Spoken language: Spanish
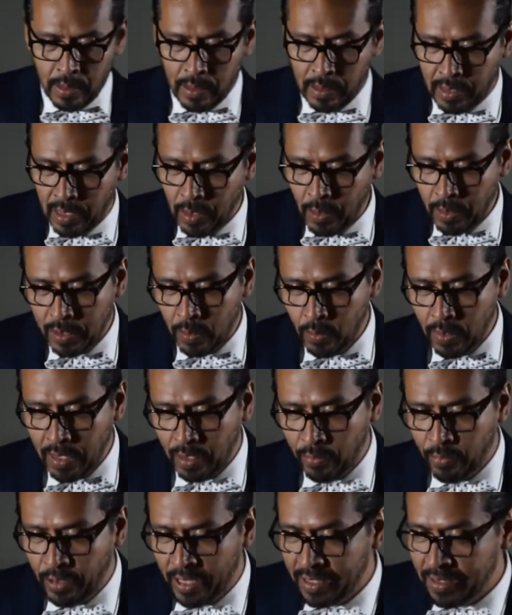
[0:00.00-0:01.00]
Quiero hacer una
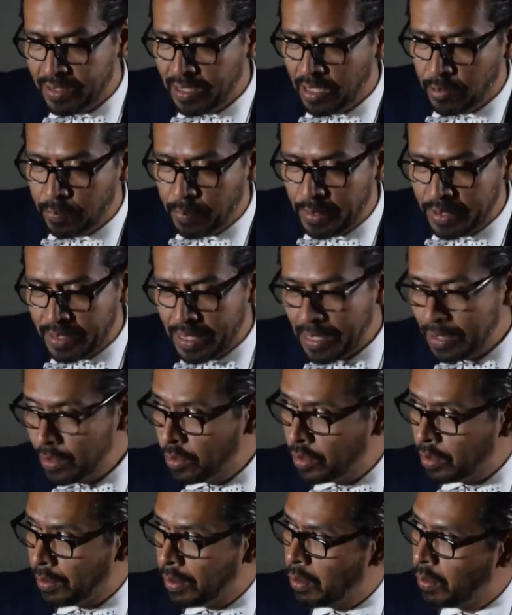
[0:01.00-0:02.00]
referencia especial,
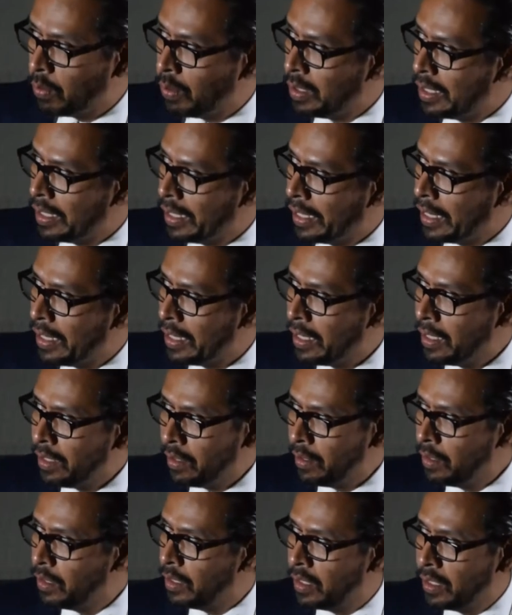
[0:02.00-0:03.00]
yo trabajo en Guadalajara,
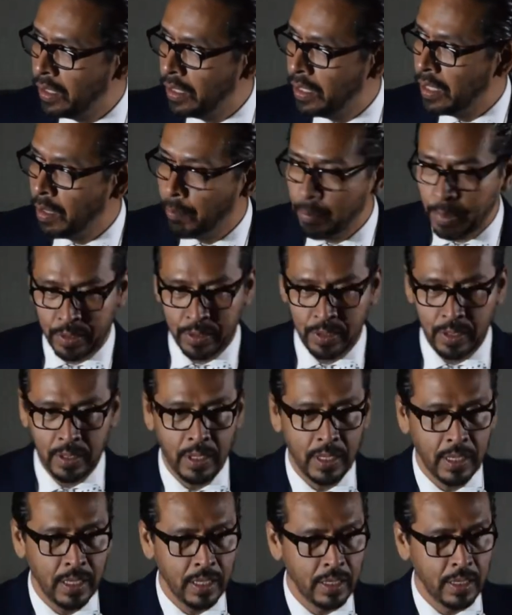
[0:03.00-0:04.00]
eh, a partir
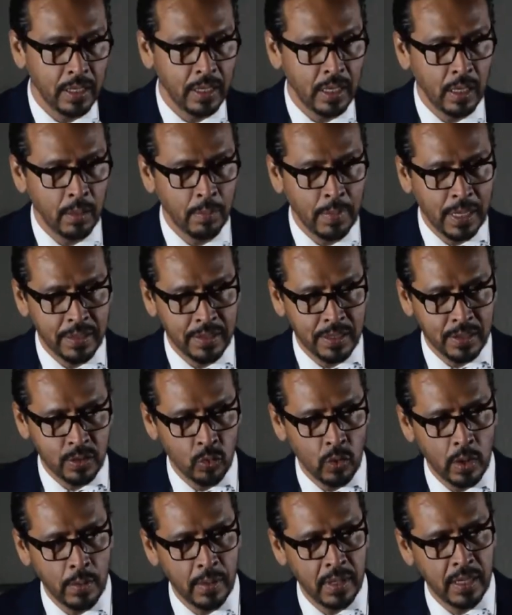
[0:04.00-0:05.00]
del martes
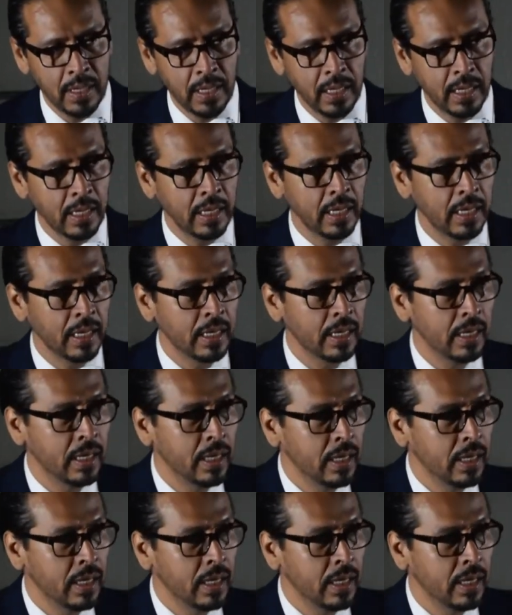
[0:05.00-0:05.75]
9 de,